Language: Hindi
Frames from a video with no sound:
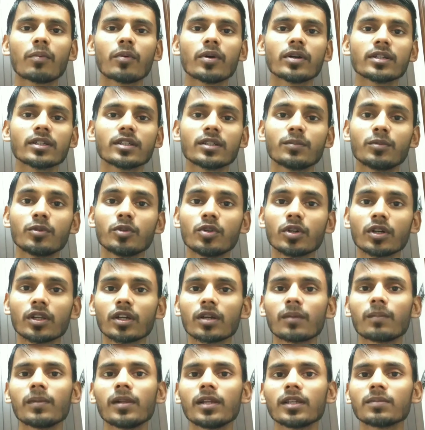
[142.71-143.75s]
आपको ऐसे वीडियो
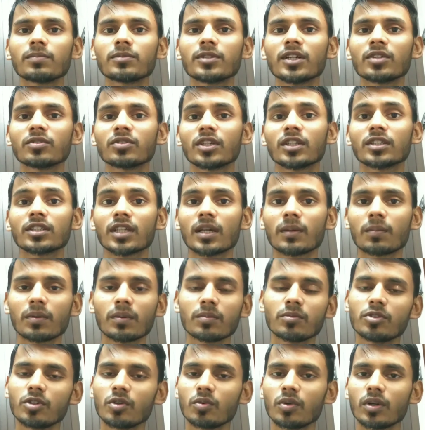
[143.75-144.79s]
देखने को मिले चाहे वो सब्सक्राइब
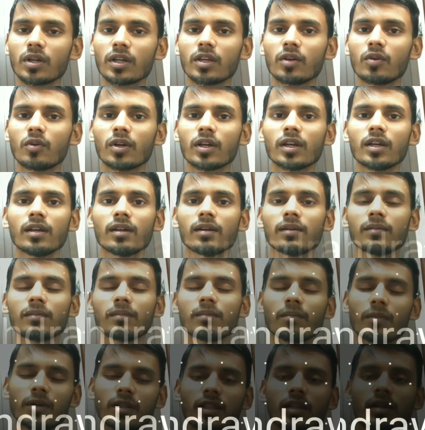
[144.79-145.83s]
कर भी जरूर रखें ओके